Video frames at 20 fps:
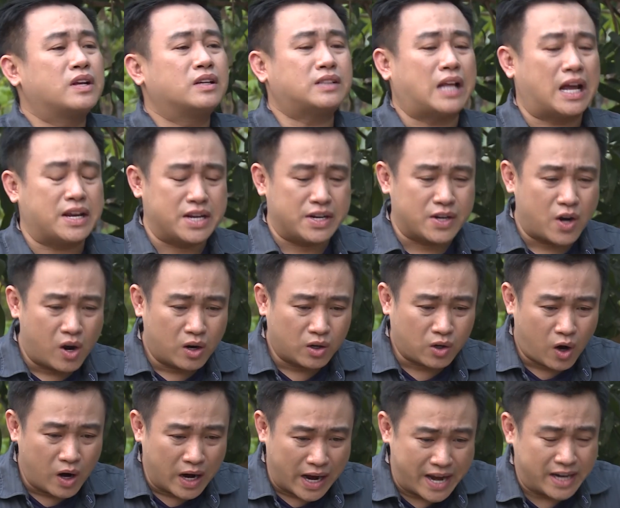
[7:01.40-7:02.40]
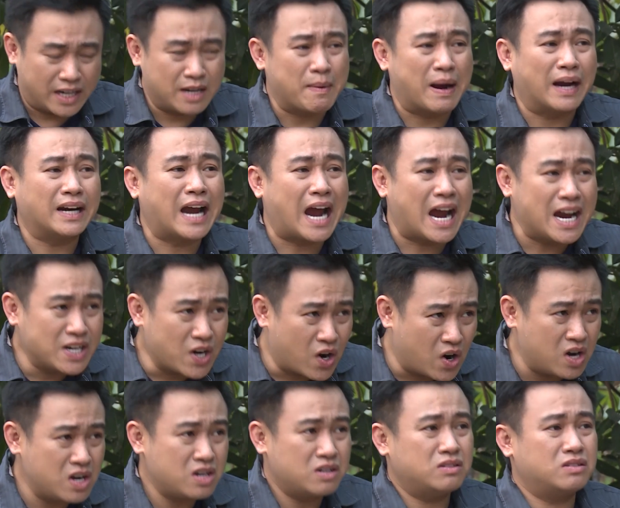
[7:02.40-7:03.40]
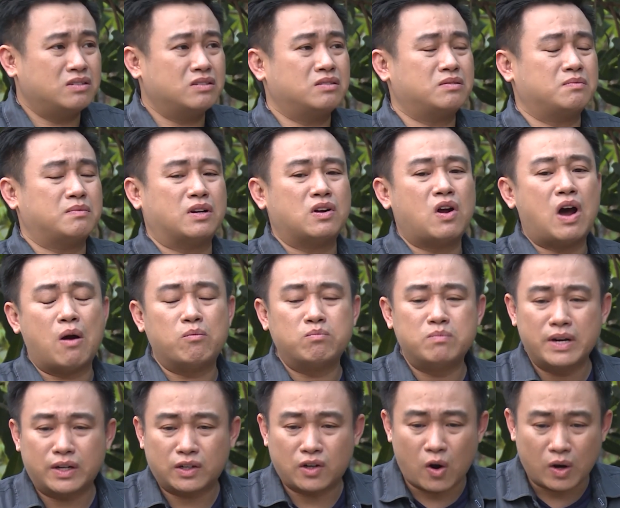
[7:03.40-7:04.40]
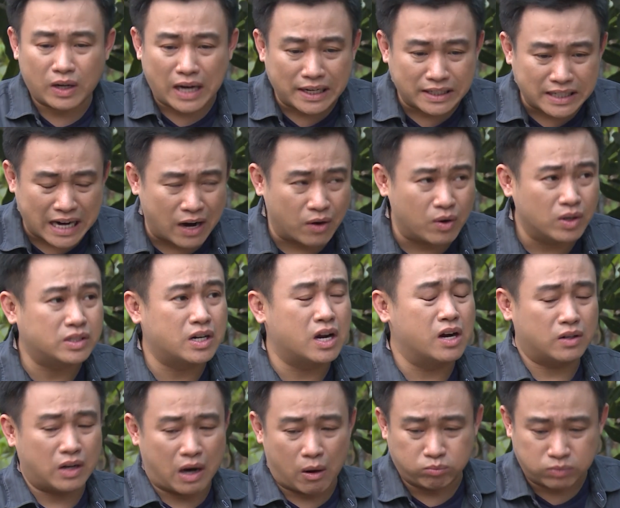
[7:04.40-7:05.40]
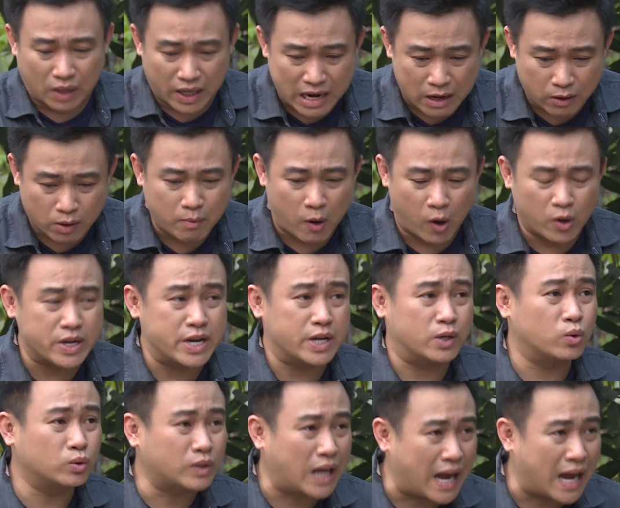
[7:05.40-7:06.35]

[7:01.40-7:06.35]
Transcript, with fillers: Tại vì nó có hẹn với bạn gái nó mà nó không biết có cách nào hết trơn, nó không thể nào nó bỏ việc của